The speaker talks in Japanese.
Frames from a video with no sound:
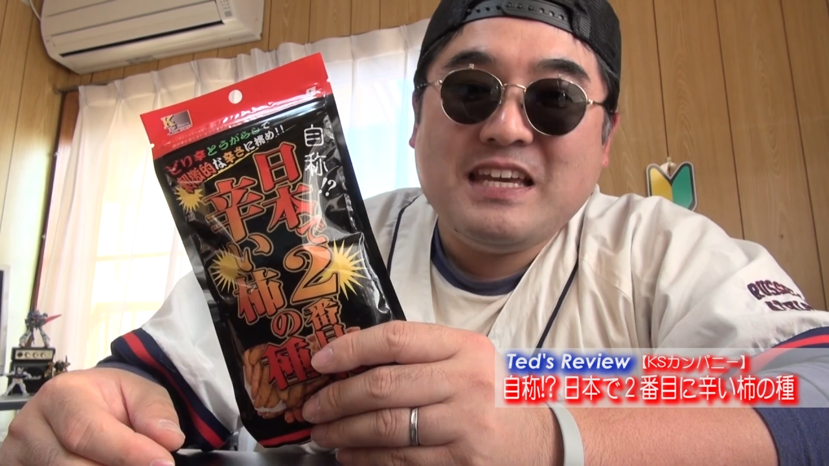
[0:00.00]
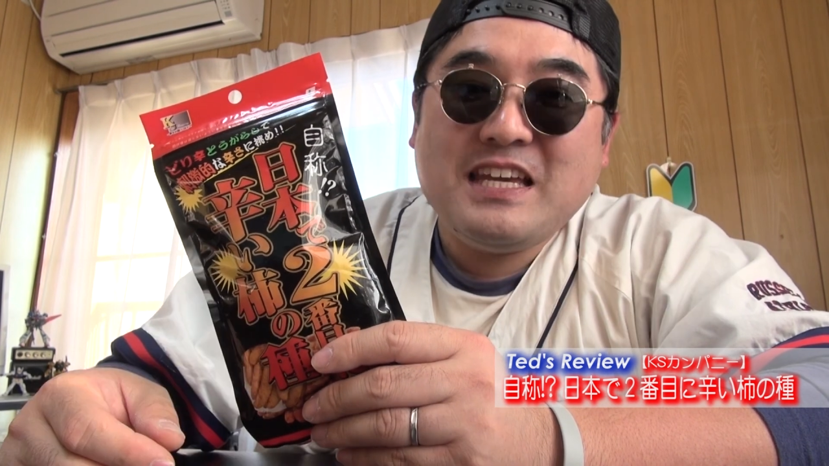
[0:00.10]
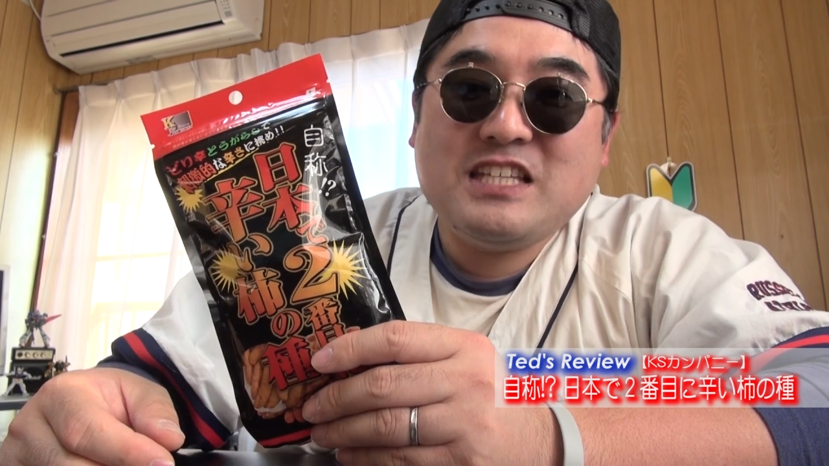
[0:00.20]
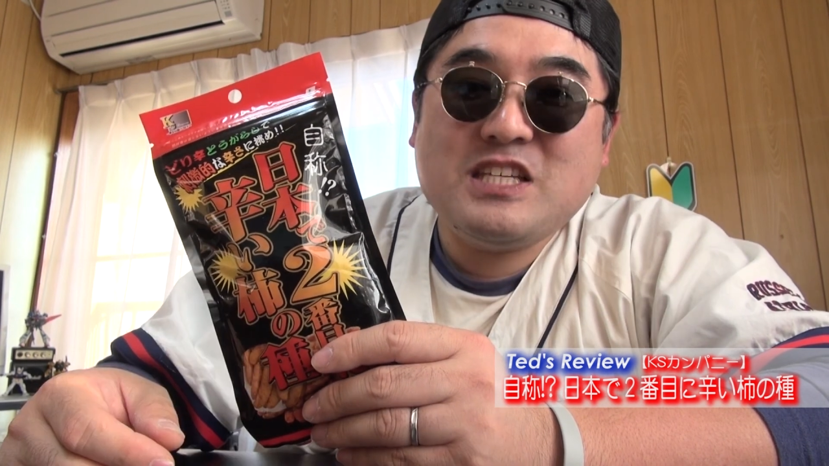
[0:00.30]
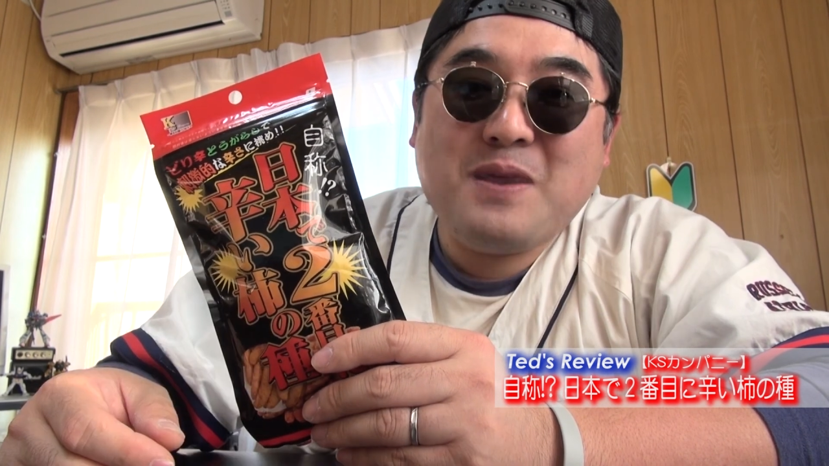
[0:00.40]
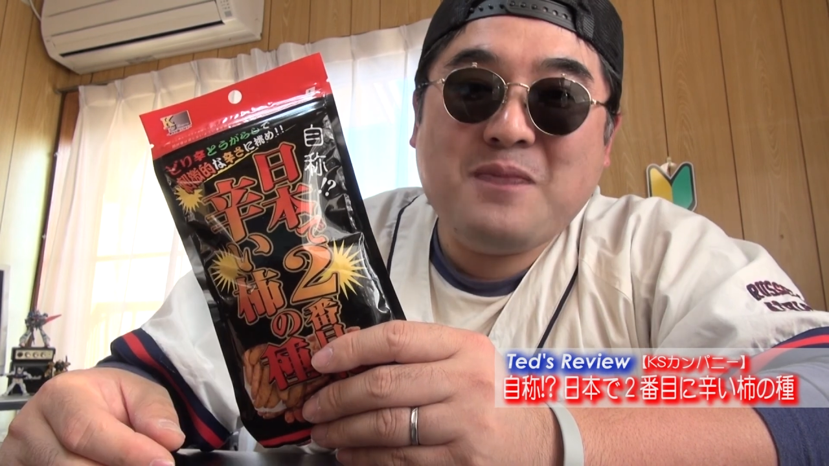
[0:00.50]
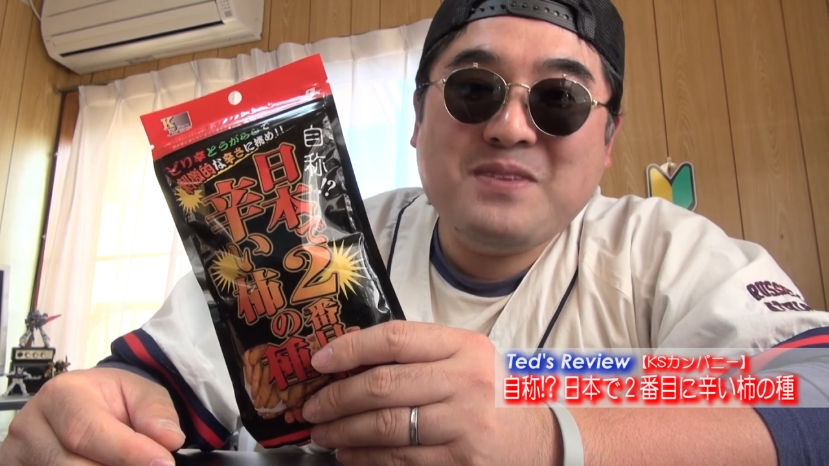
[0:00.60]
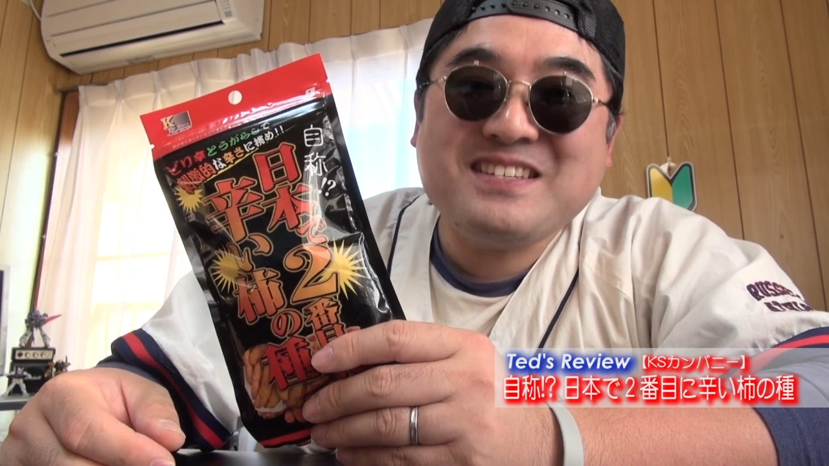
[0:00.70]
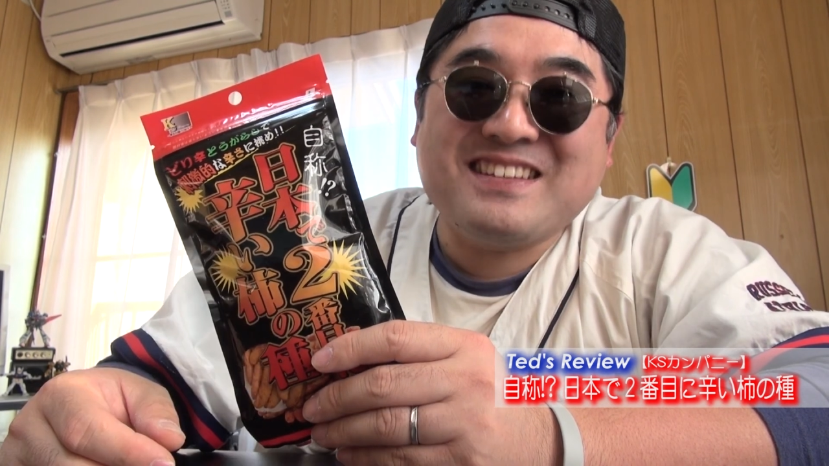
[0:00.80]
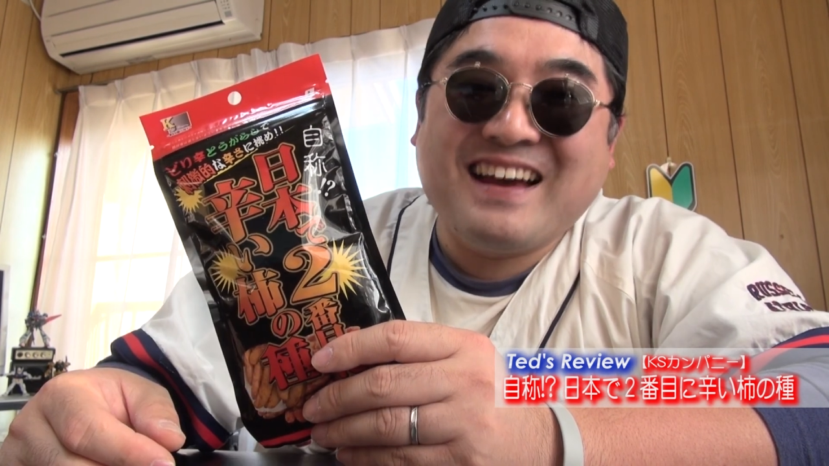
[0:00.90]
1番
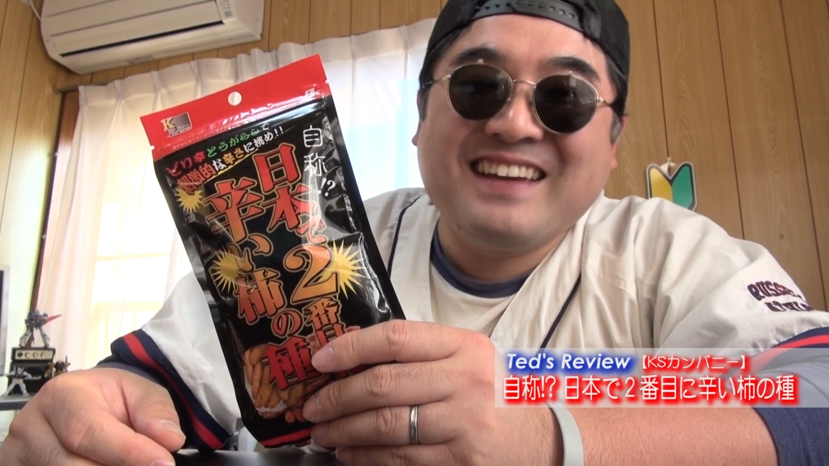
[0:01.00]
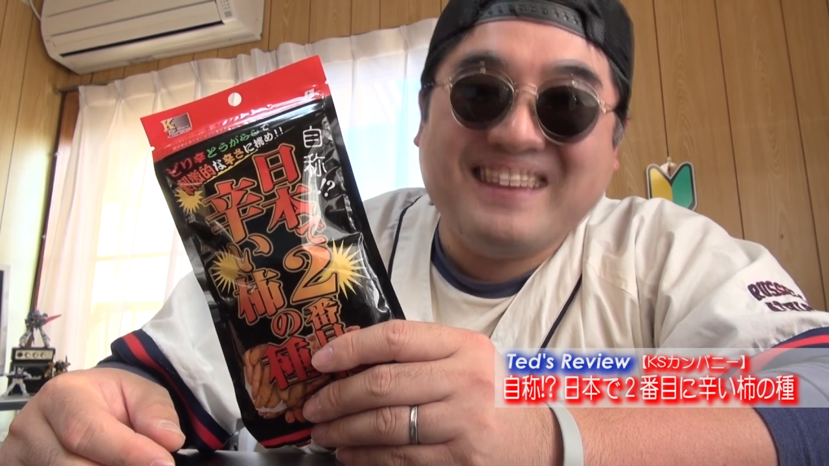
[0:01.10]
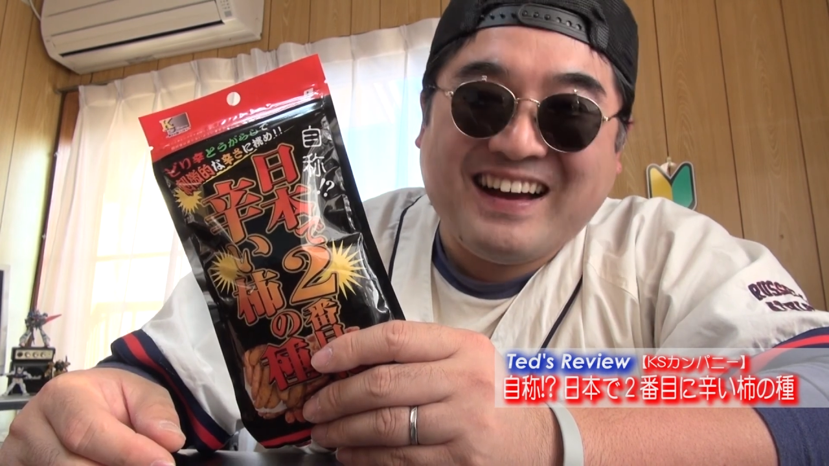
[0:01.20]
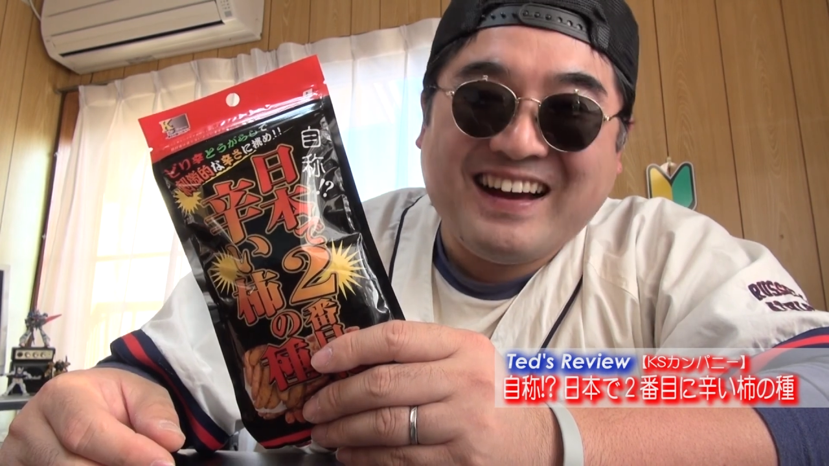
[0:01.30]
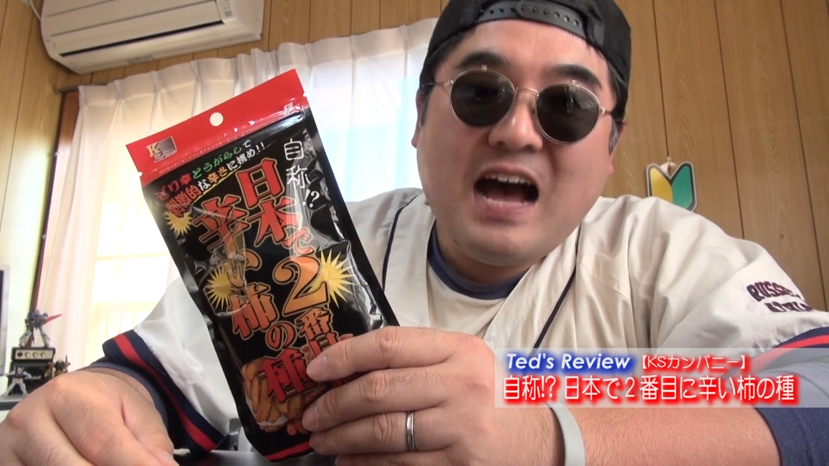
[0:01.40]
目じゃないんや